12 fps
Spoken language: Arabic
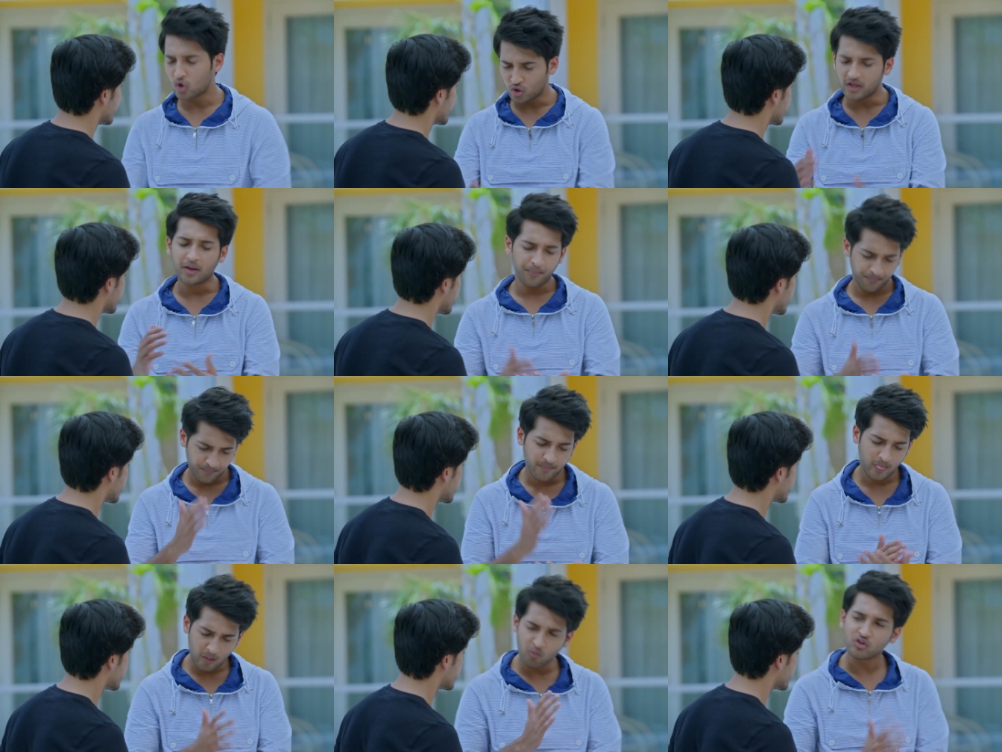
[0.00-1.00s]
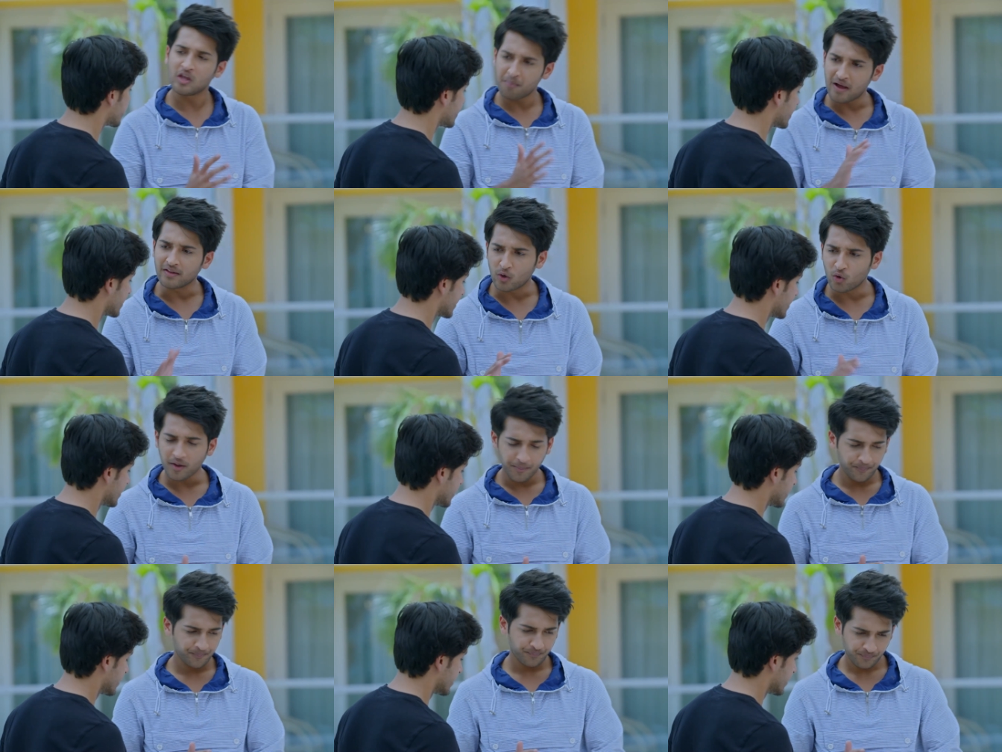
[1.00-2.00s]
طيب ليك بشرح لك أوكي؟
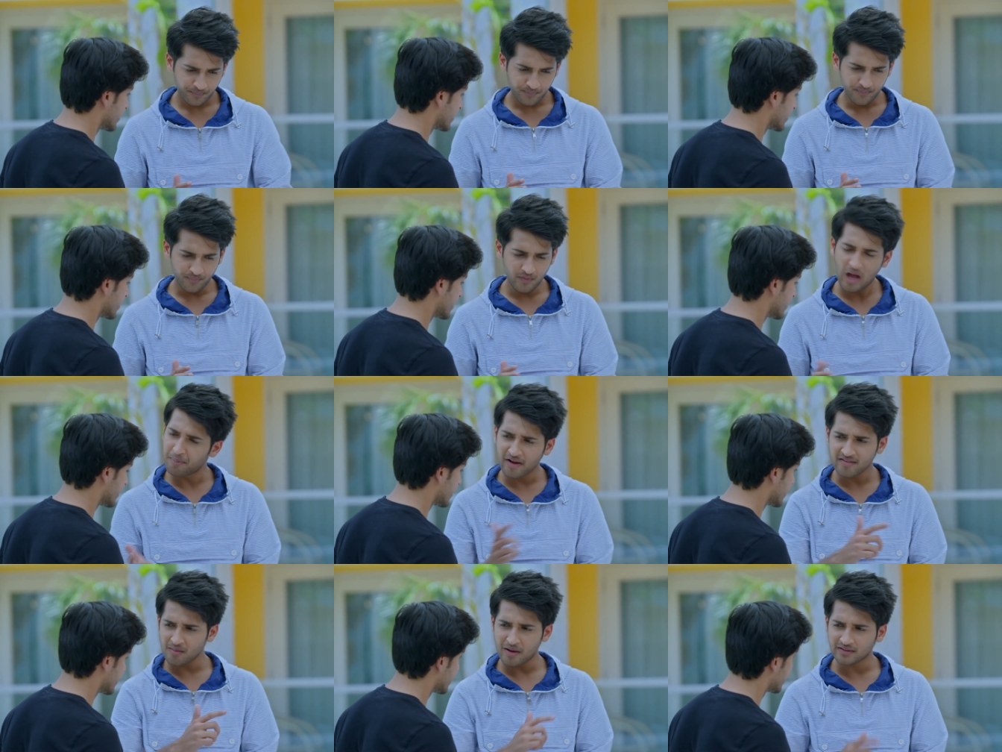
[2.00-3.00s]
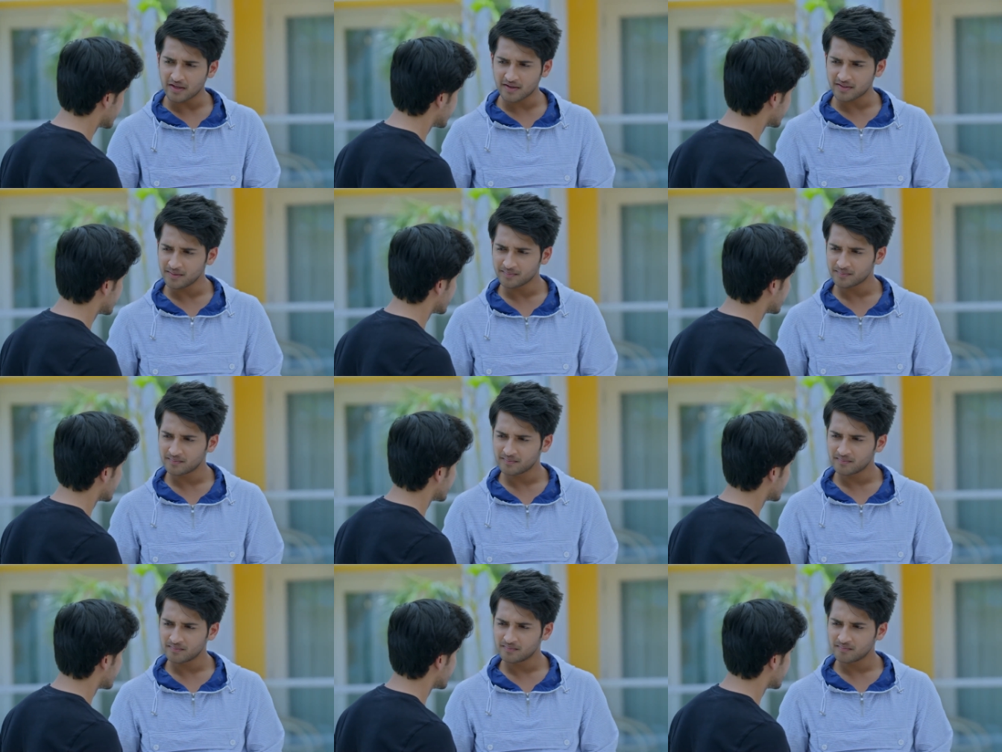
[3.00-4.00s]
وأنت عم تحكي مع
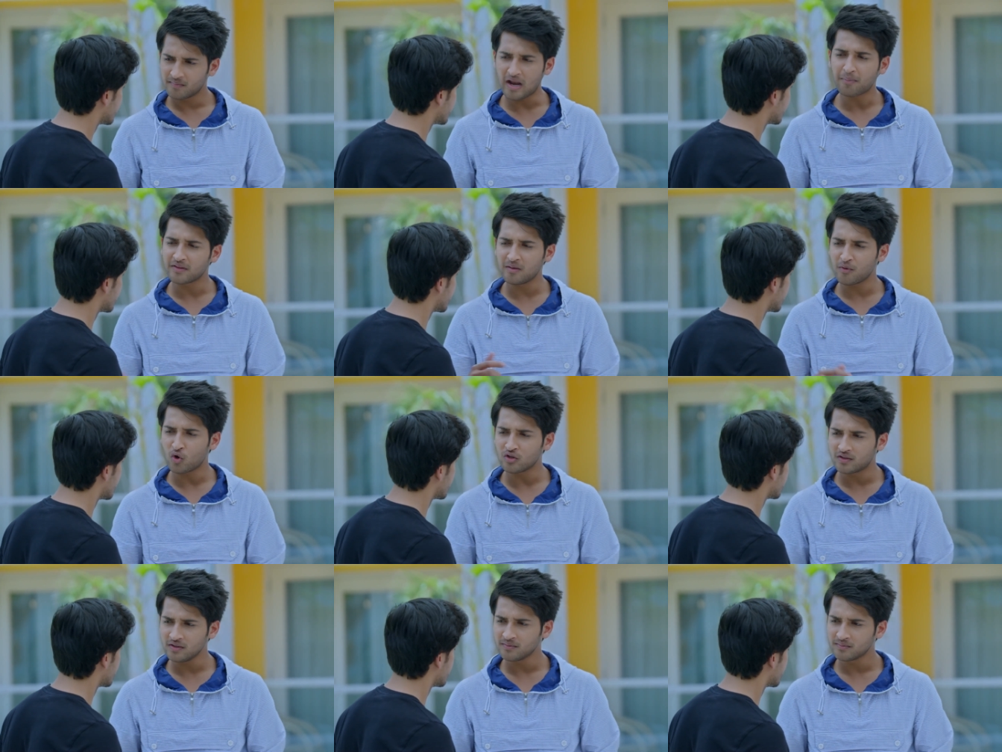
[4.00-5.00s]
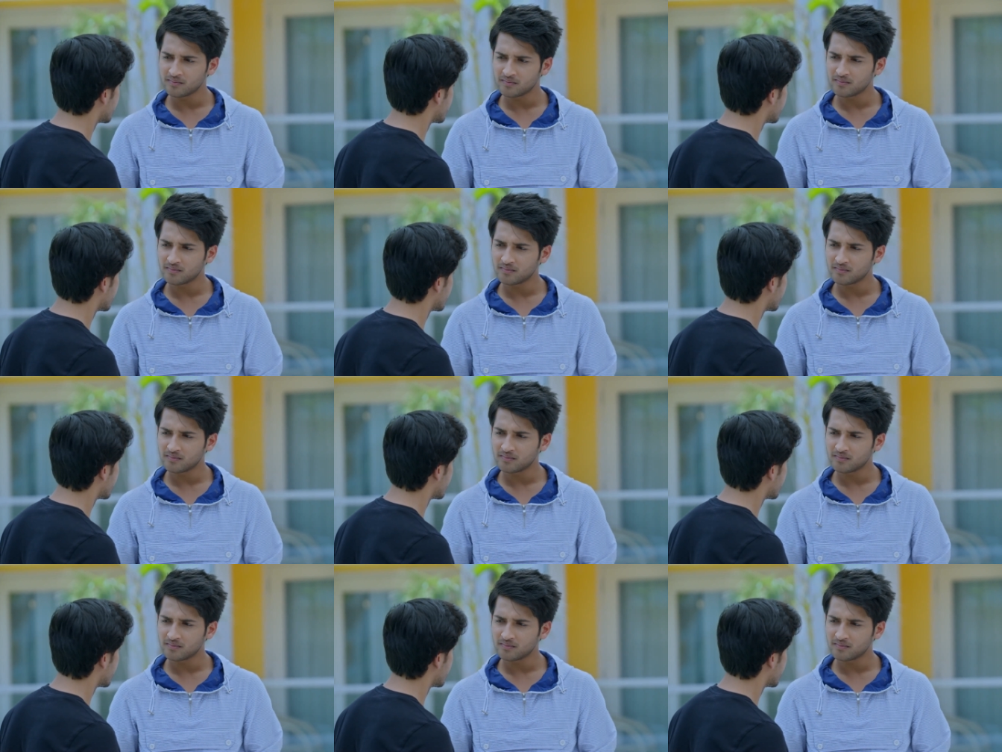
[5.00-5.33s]
ريا بمين عم تفكر؟